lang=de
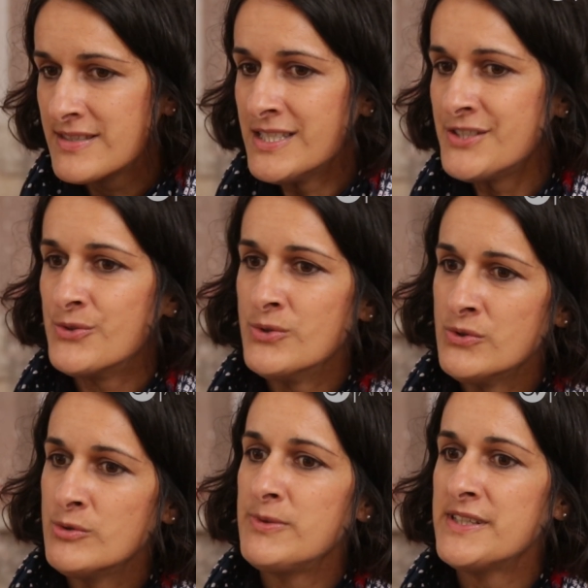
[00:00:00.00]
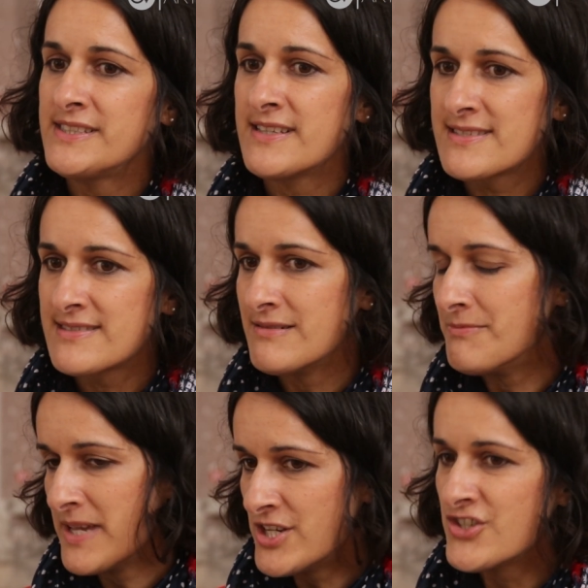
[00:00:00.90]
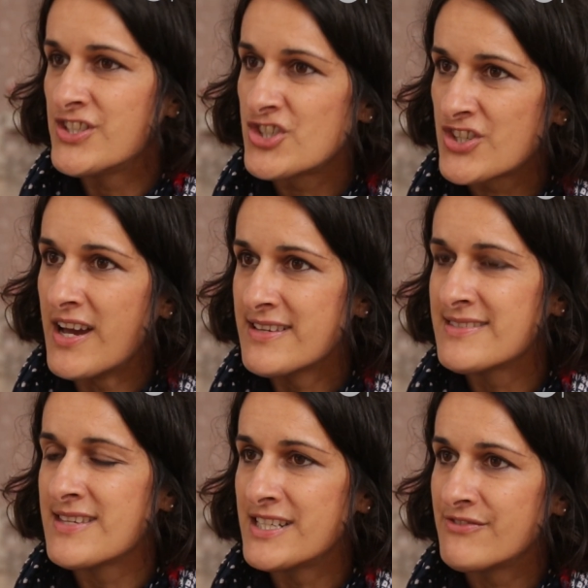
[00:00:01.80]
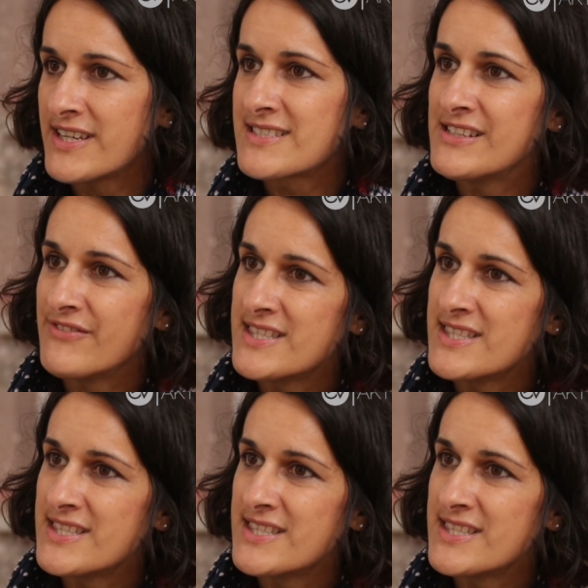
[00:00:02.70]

nicht unüblich, dass Menschen die Straßenseite wechseln,